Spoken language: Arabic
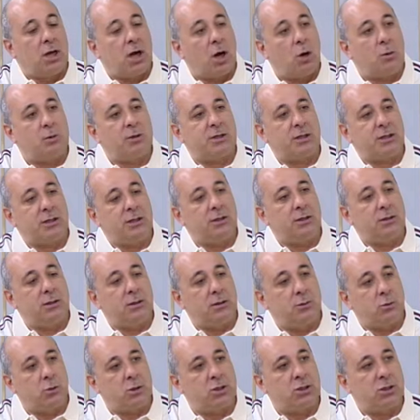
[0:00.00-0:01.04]
او بتعيد
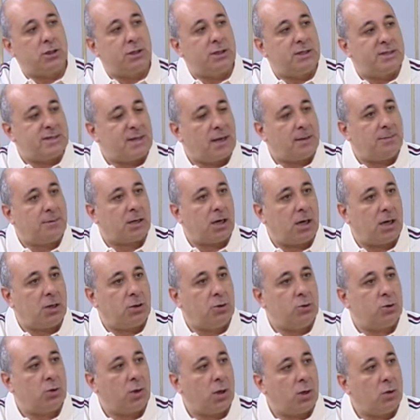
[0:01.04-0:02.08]
الوجه لسابق
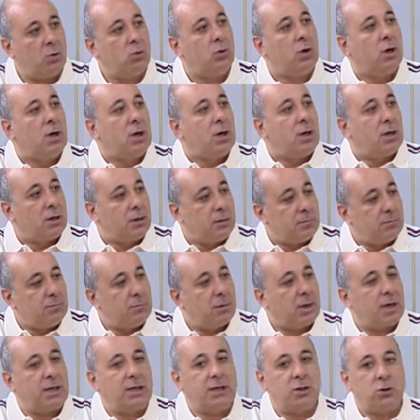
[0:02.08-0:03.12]
عهده او
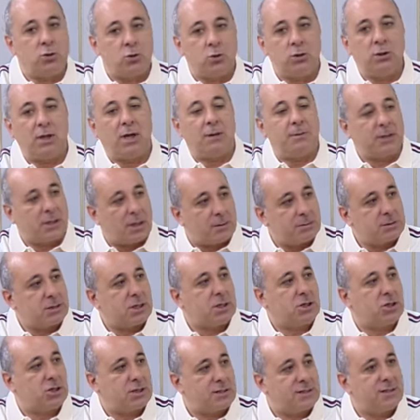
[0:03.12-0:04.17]
خلينا نقول قبل
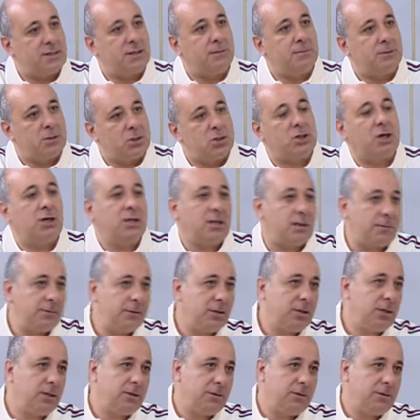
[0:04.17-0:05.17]
15 سنه من اجراء العمليه